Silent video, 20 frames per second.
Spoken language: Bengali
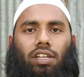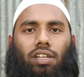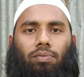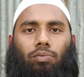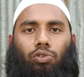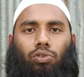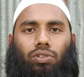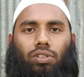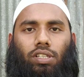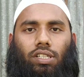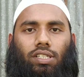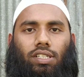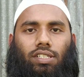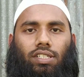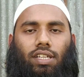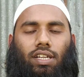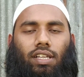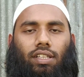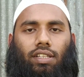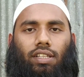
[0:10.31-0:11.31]
এই মুহূর্তে যে
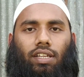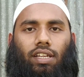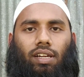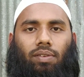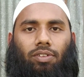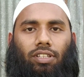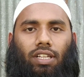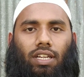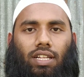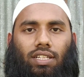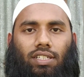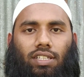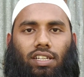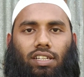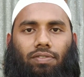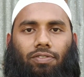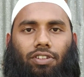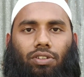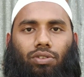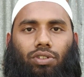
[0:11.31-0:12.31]
যেখান থেকে আমাদের
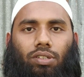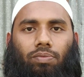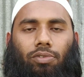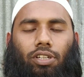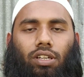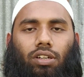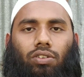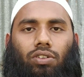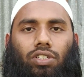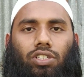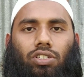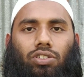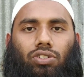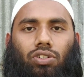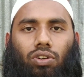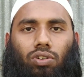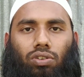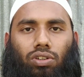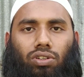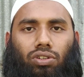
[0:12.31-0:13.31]
আজকের এই ভিডিওটি প্লে করেছেন
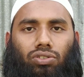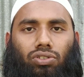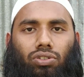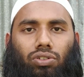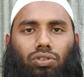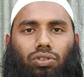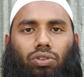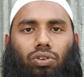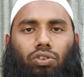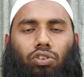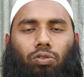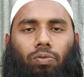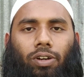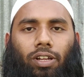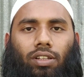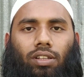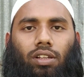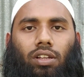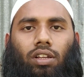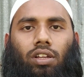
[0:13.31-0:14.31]
সকলকে অসংখ্য
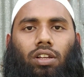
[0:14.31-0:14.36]
ধন্যবাদ